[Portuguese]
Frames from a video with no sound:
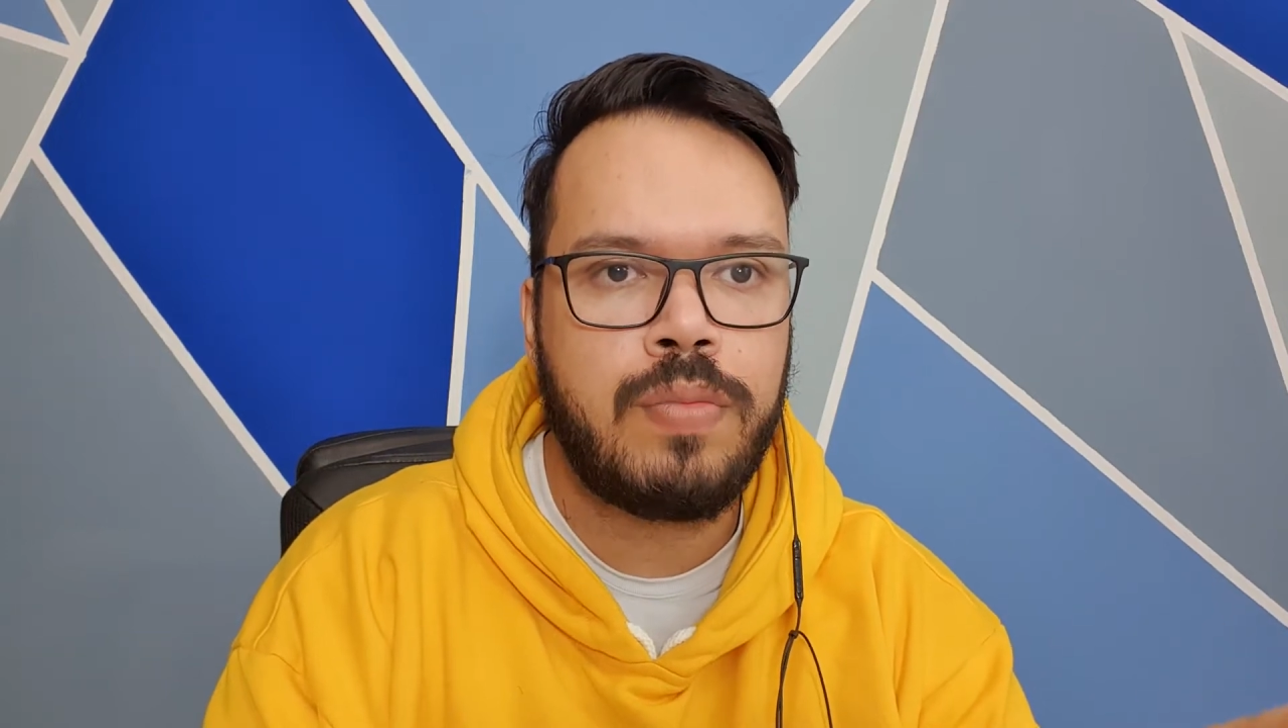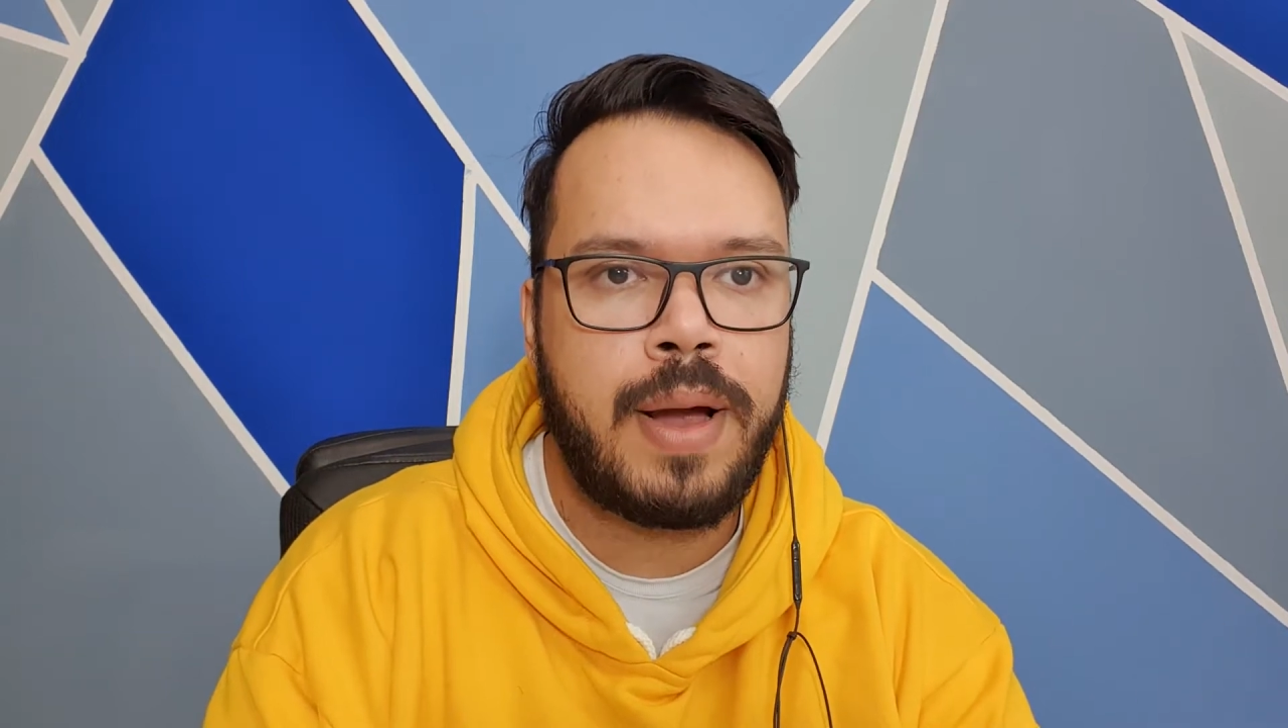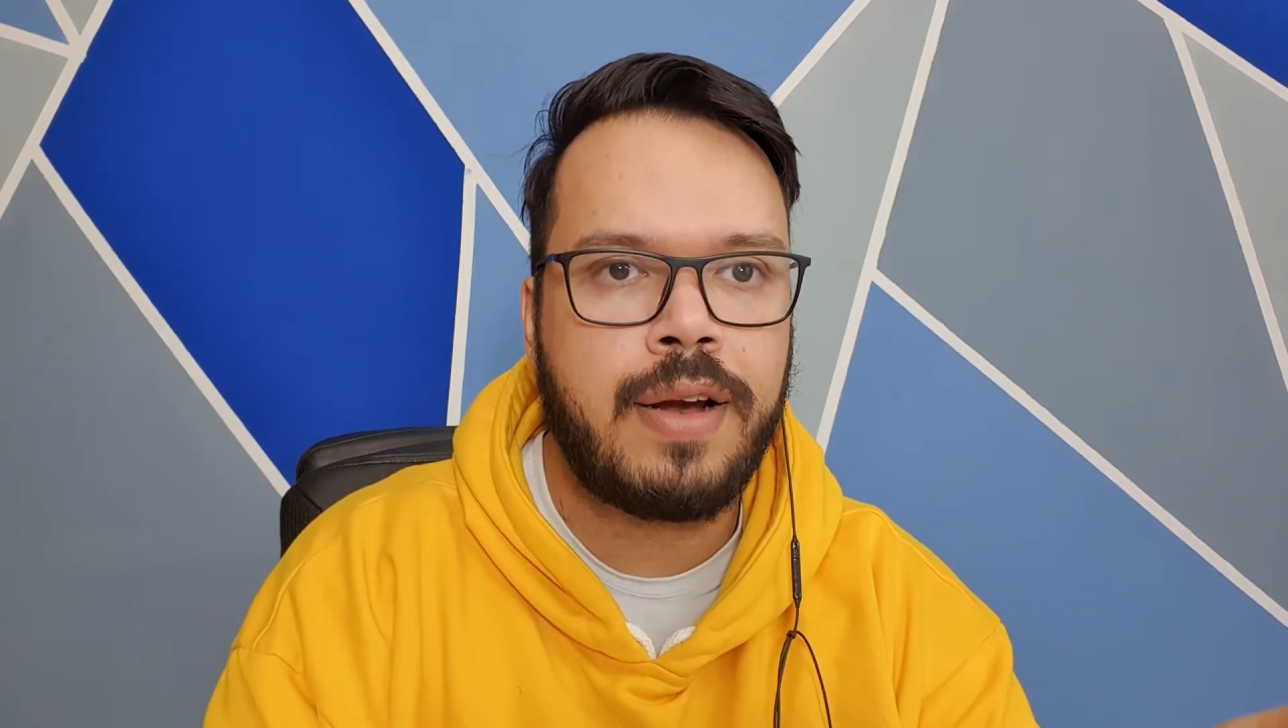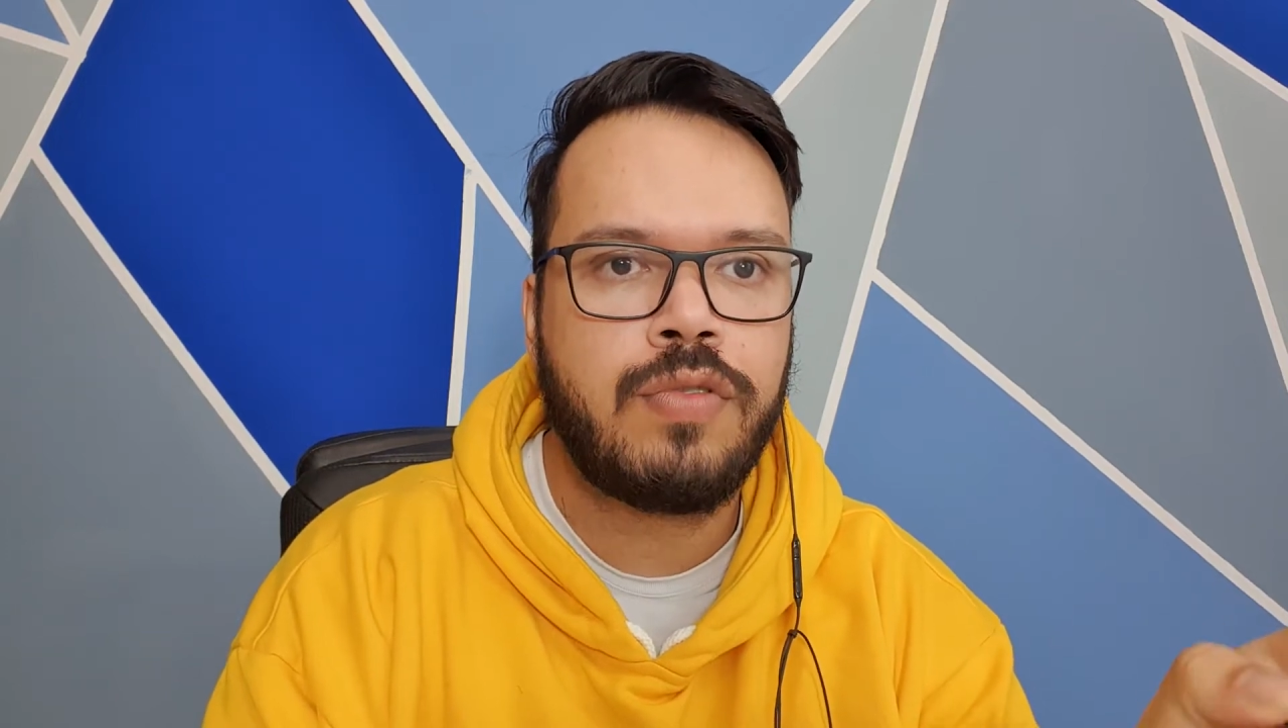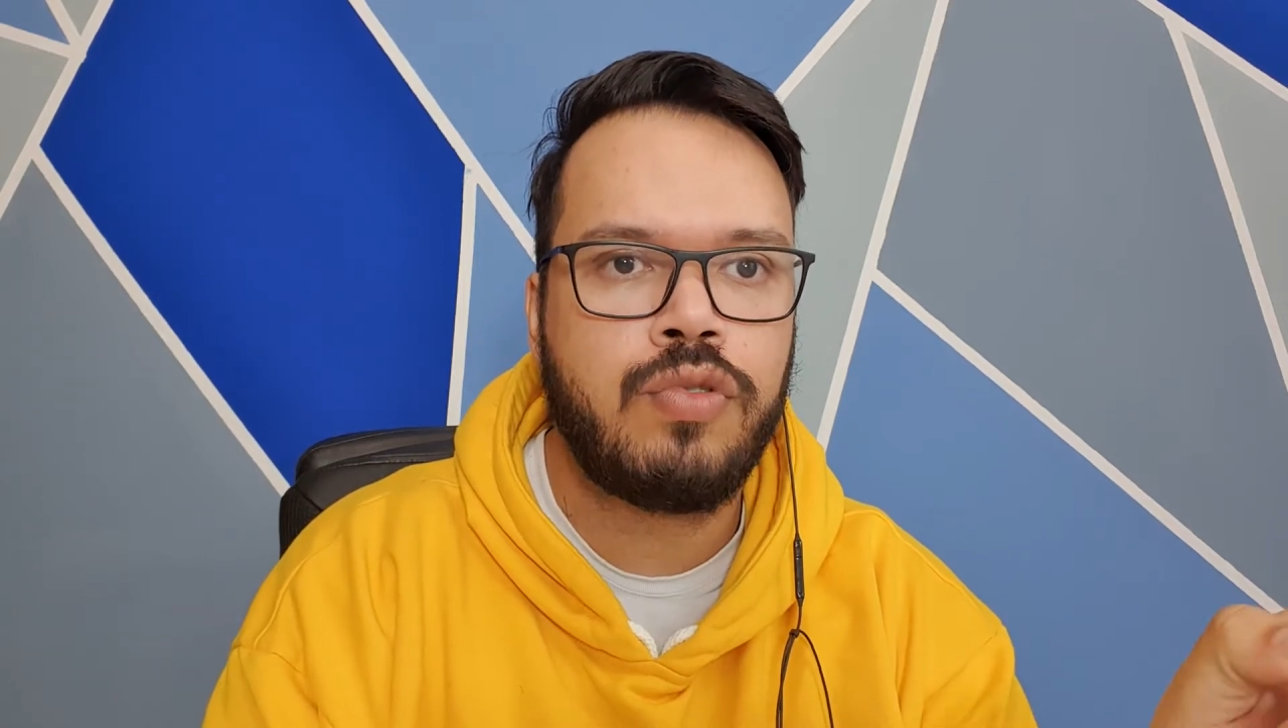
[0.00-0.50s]

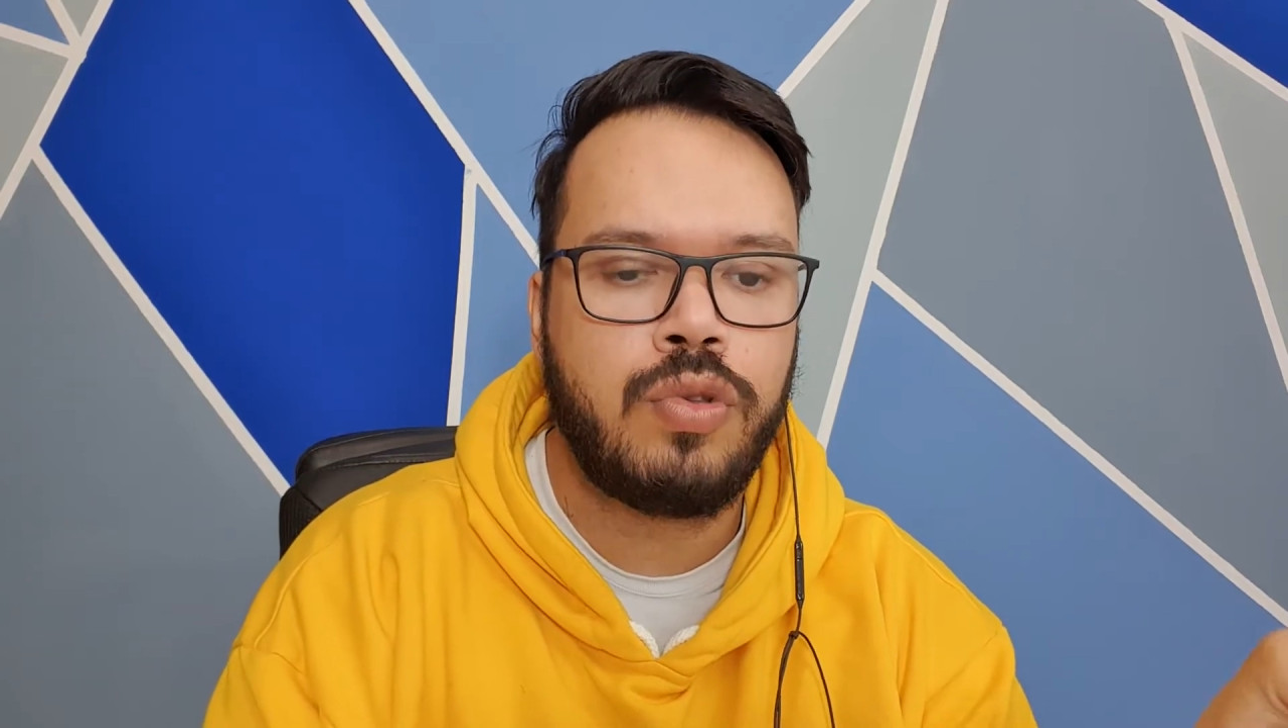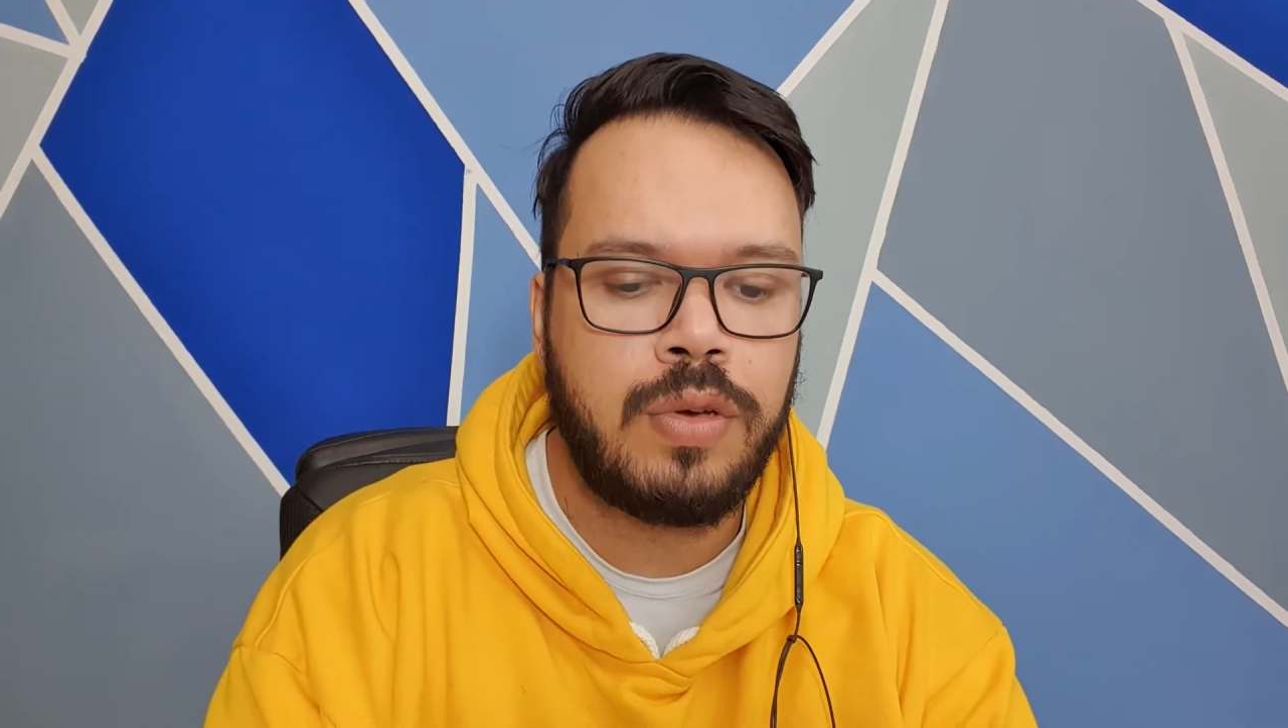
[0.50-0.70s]
março de